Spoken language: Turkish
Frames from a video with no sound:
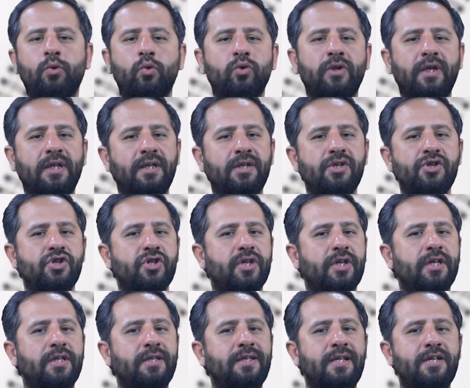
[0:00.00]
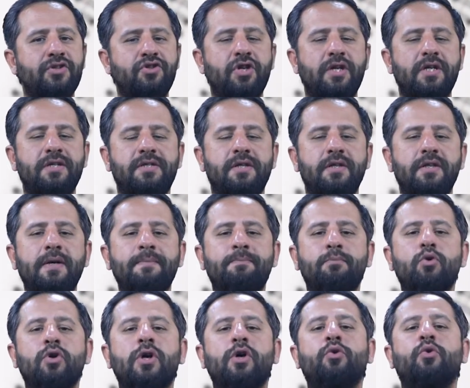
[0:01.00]
kullanışları dil
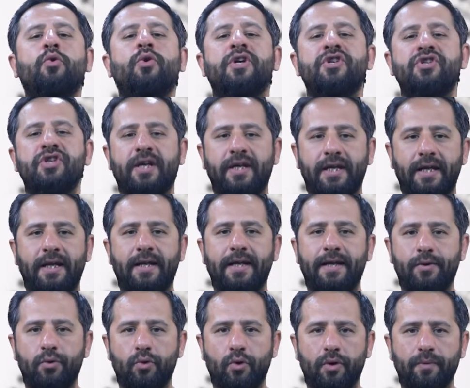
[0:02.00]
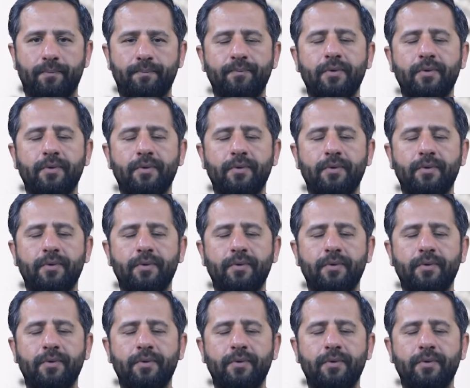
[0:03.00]
içerisinde buna göre şekilleniyor.